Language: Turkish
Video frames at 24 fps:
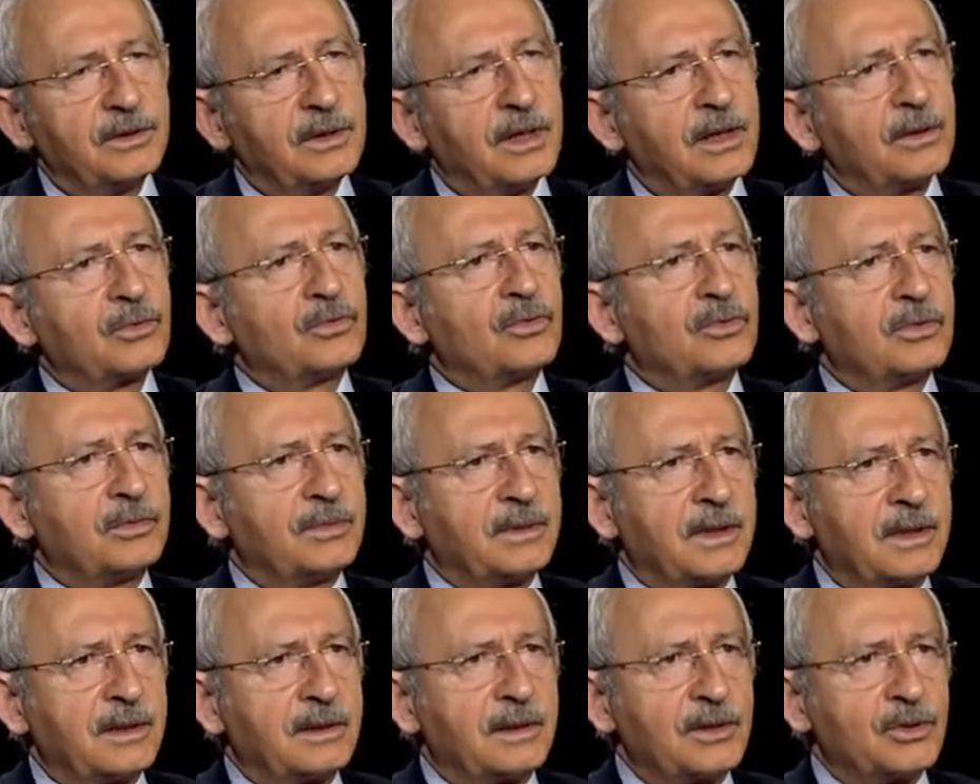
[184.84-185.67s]
diğer
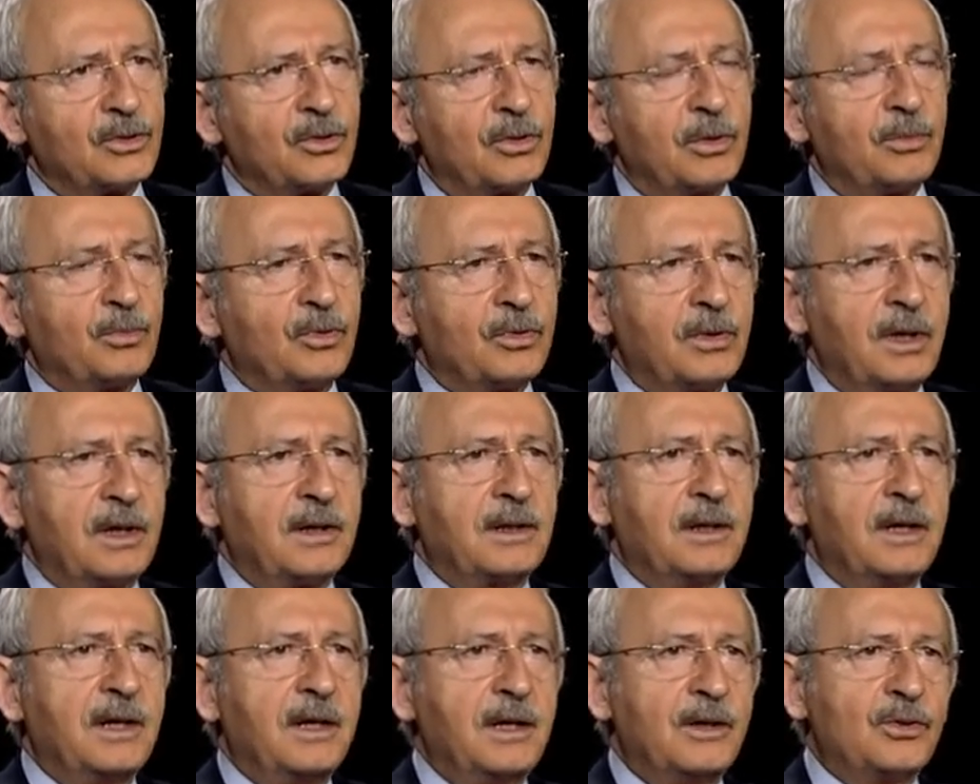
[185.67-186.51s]
kurumların açığı olabilir. Bunlar
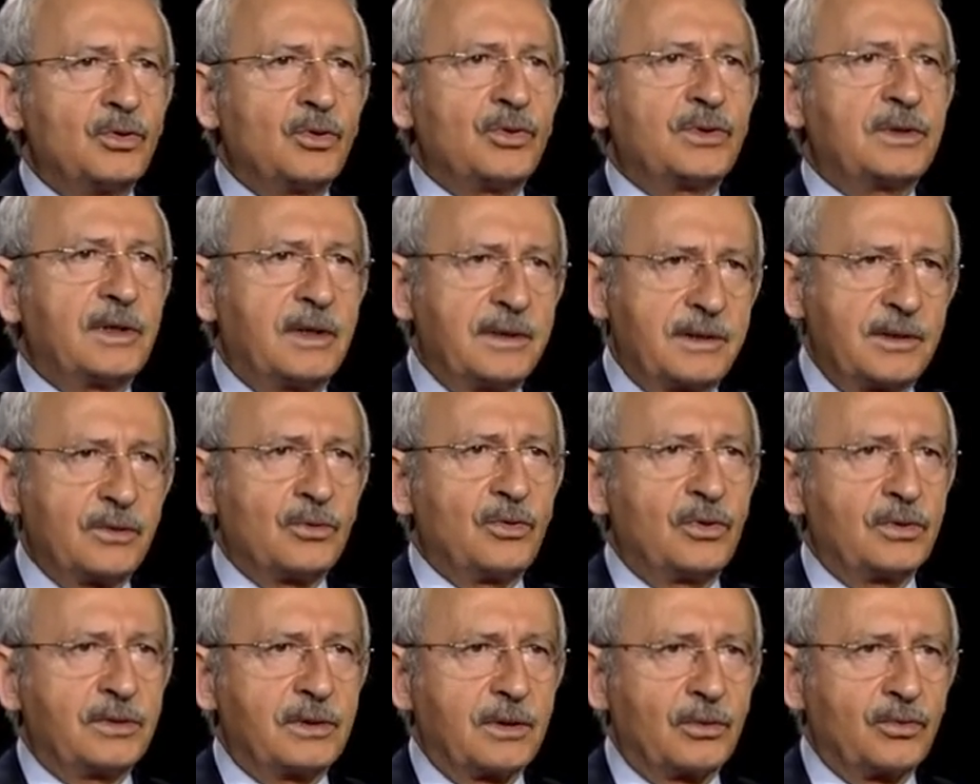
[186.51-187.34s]
sosyal
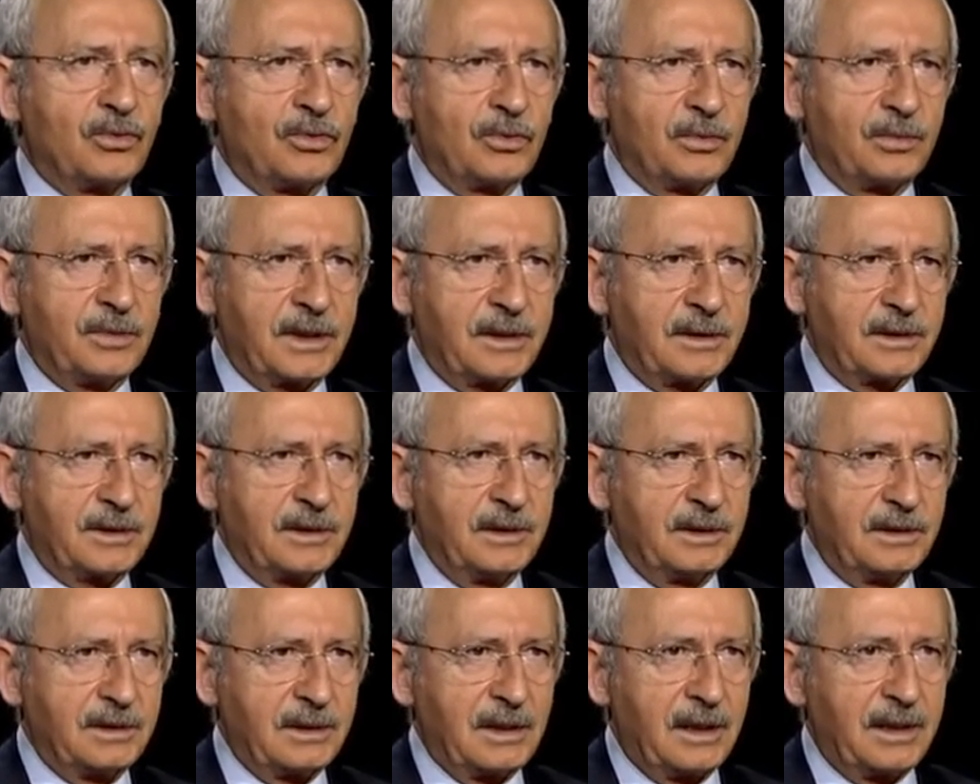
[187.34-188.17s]
sigorta
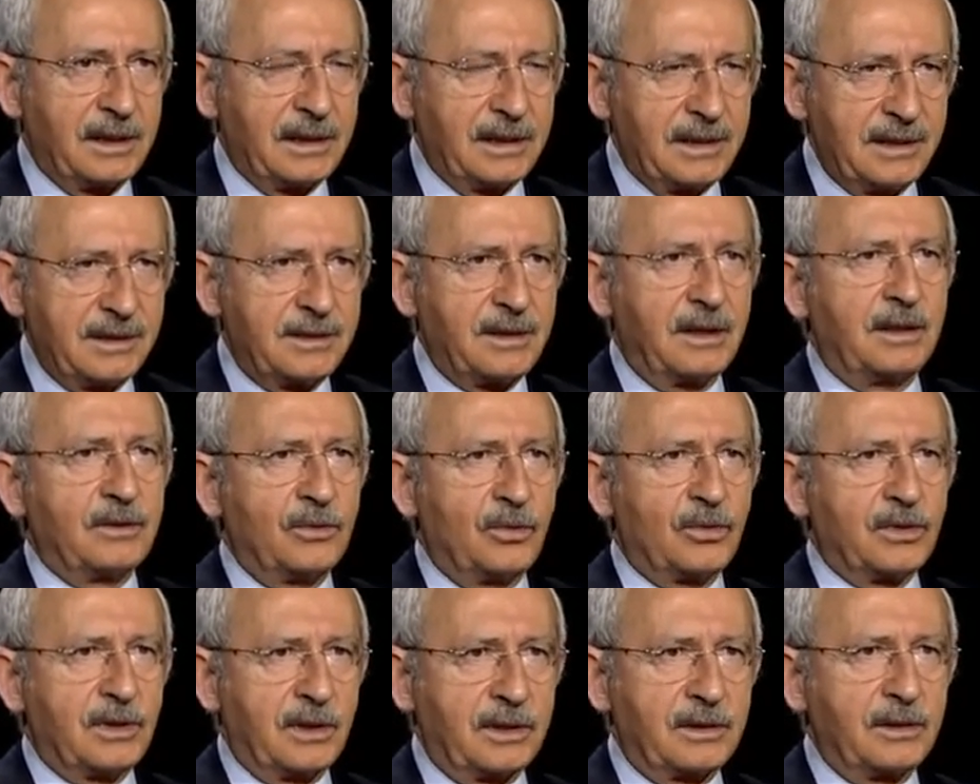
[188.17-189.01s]
kurumlarıdır. Yani insan
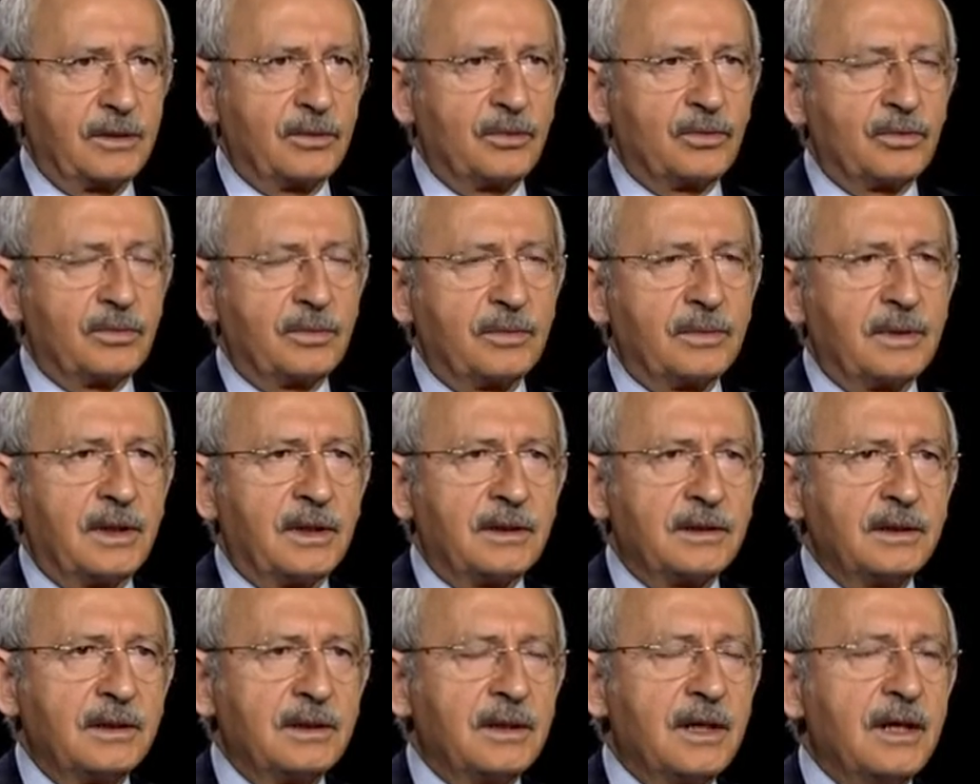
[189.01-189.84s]
odaklı
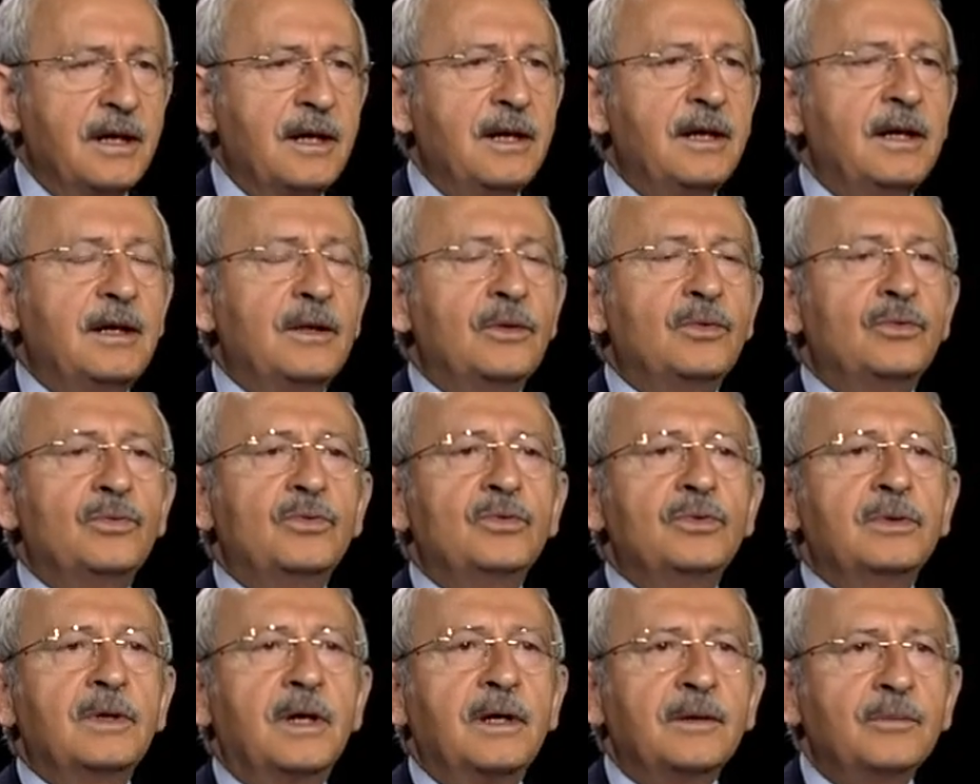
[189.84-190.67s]
kurumlardır.
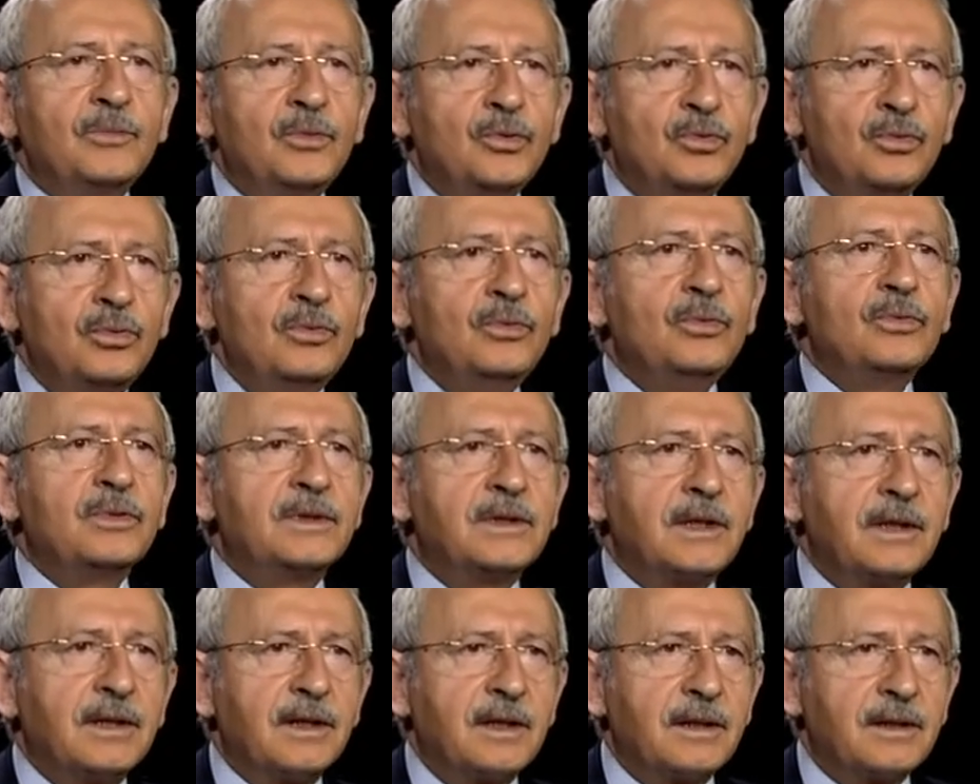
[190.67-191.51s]
Dünyanın bütün
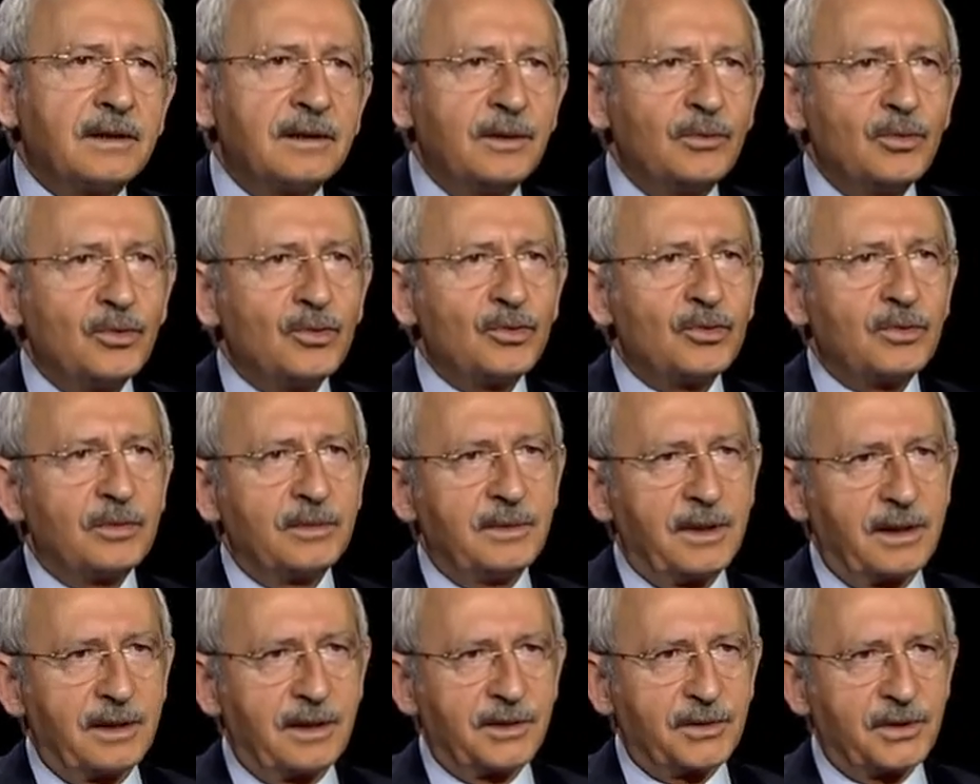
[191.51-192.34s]
ülkelerinde bu
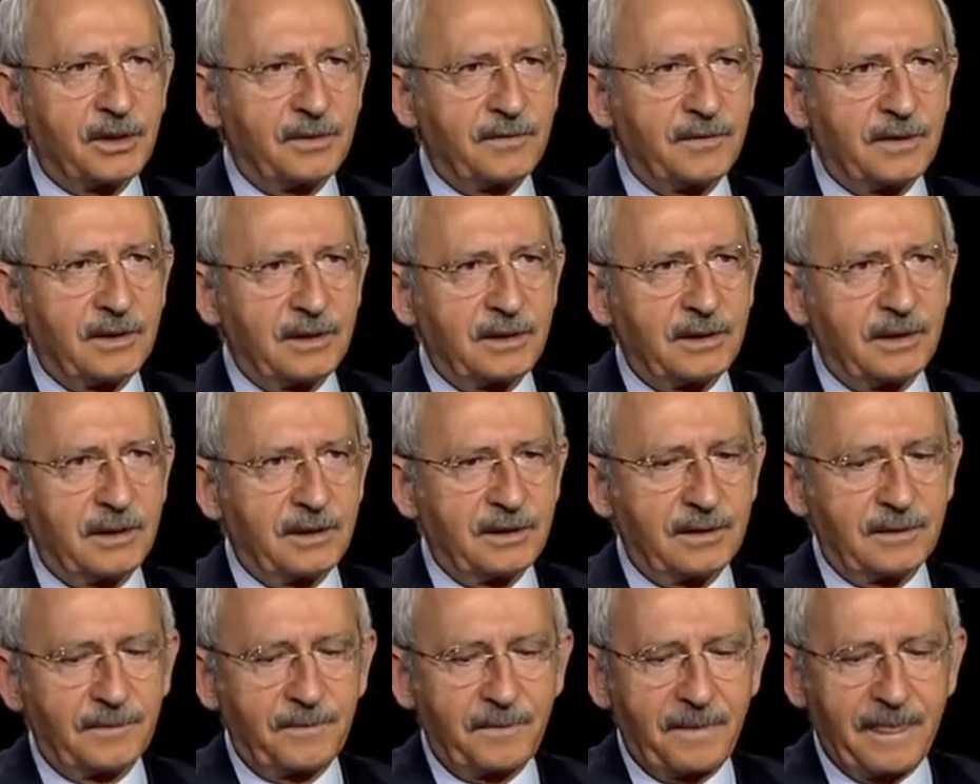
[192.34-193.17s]
kurumlar açık
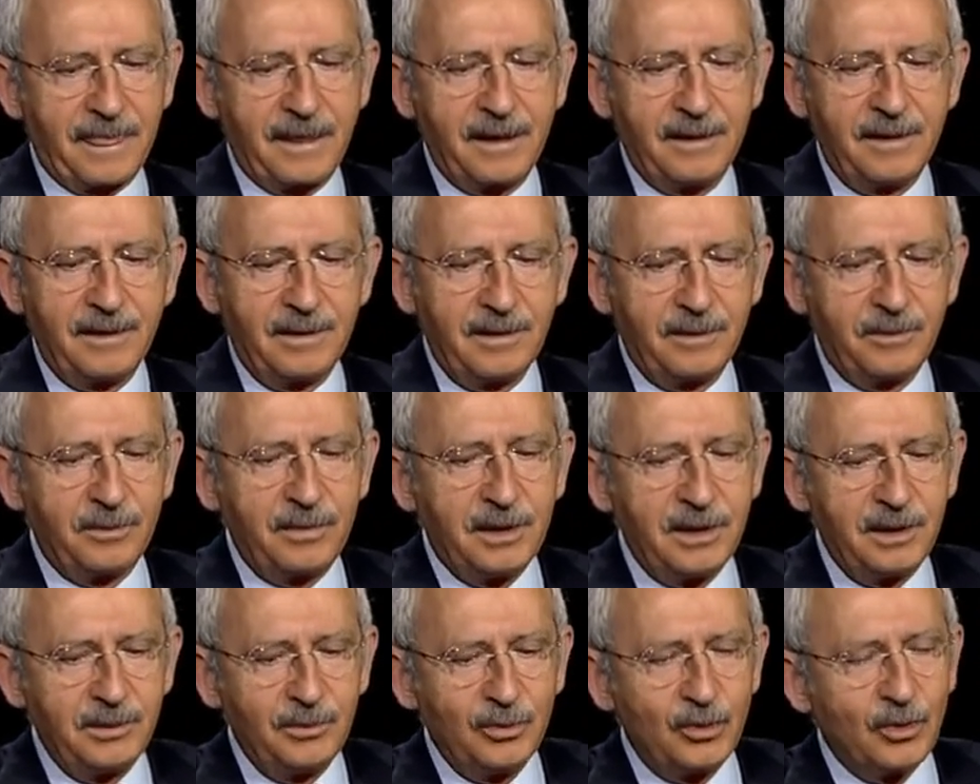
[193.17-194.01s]
verirler.
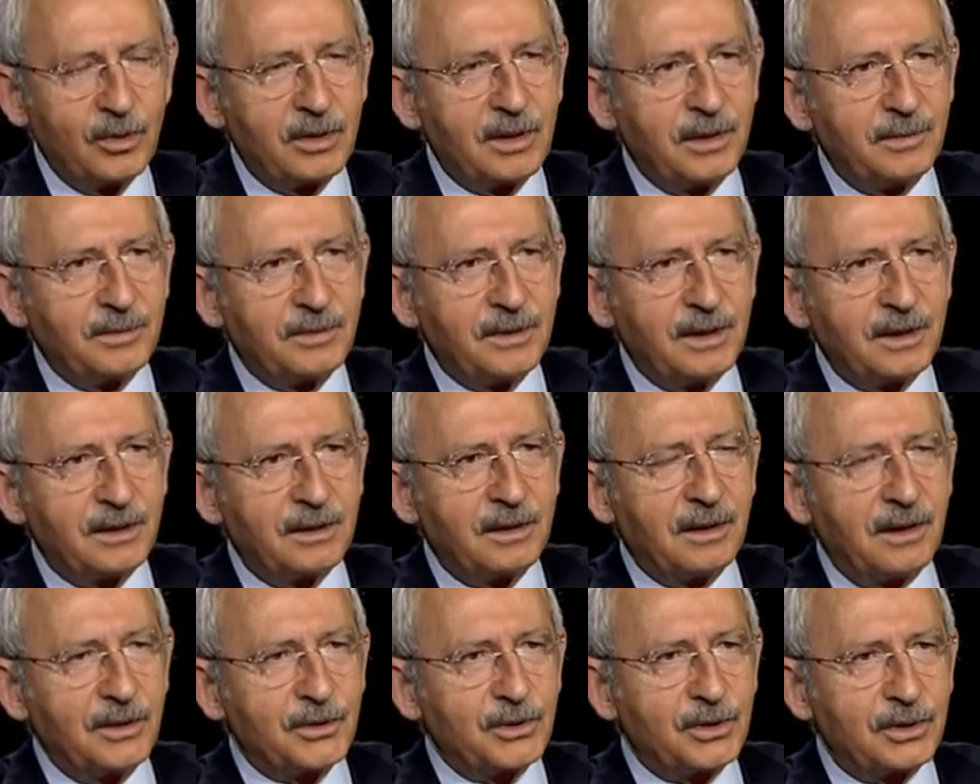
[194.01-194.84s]
Benim
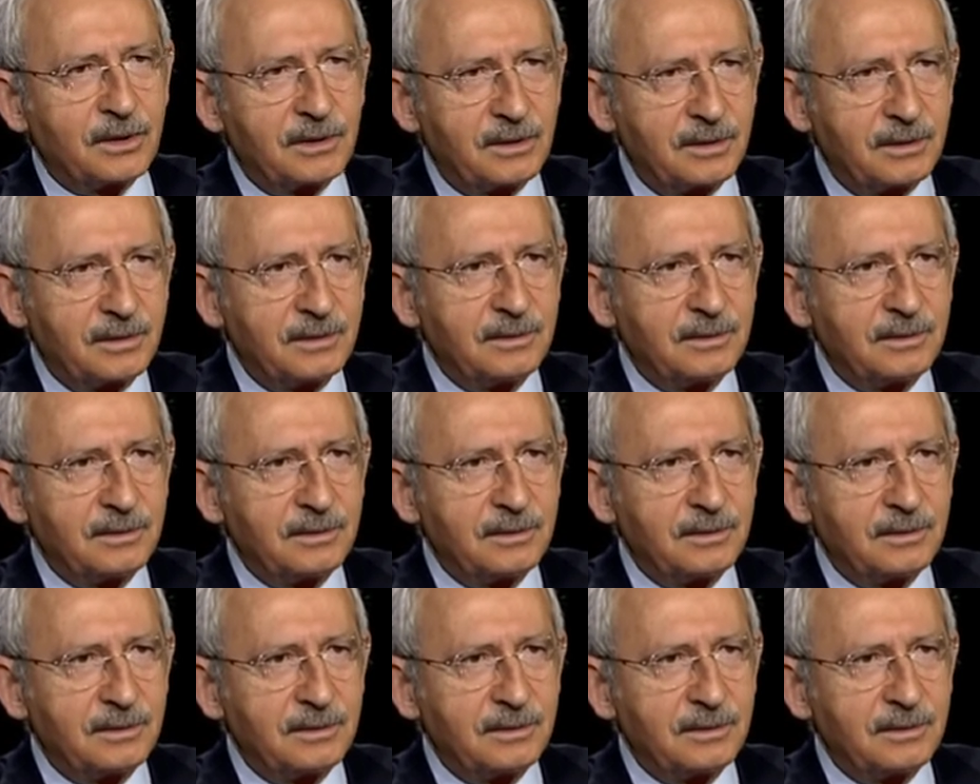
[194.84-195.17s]
dönemimdeki açık